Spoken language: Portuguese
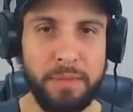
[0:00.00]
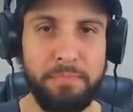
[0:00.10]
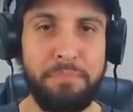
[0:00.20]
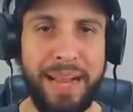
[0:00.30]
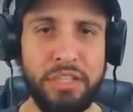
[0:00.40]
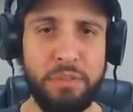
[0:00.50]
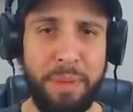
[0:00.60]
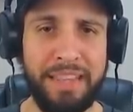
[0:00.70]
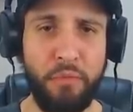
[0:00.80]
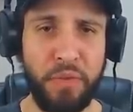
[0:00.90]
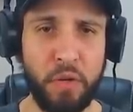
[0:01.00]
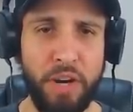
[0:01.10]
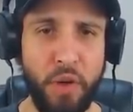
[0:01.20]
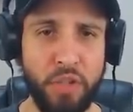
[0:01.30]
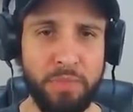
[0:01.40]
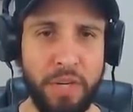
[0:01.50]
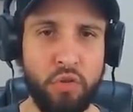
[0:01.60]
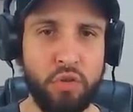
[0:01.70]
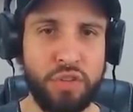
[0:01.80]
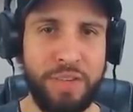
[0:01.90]
Para de se prender. Eu fico nervoso, mas eu
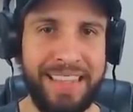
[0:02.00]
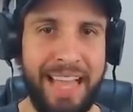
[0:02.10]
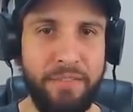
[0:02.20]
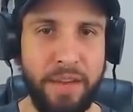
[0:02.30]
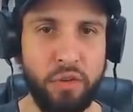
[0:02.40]
não consigo andar, velho, no